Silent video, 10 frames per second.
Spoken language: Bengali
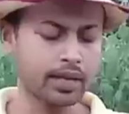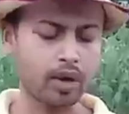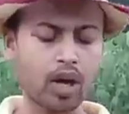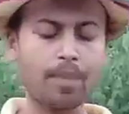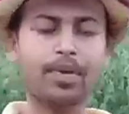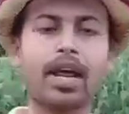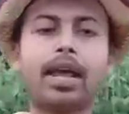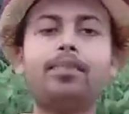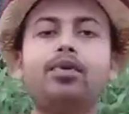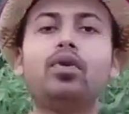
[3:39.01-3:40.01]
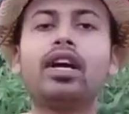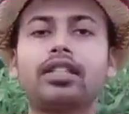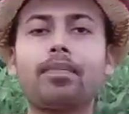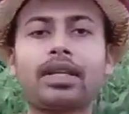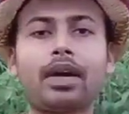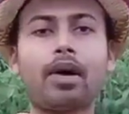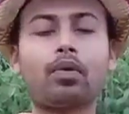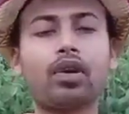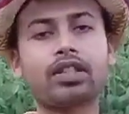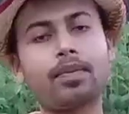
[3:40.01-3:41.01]
তাহলে আপনারা এই পিটুলি গাছের পাতা বা
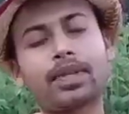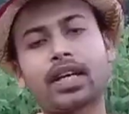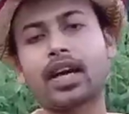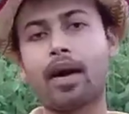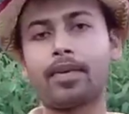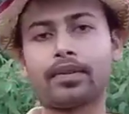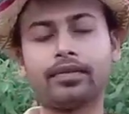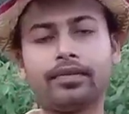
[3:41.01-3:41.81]
গুড় গাছের পাতাকে খাবেন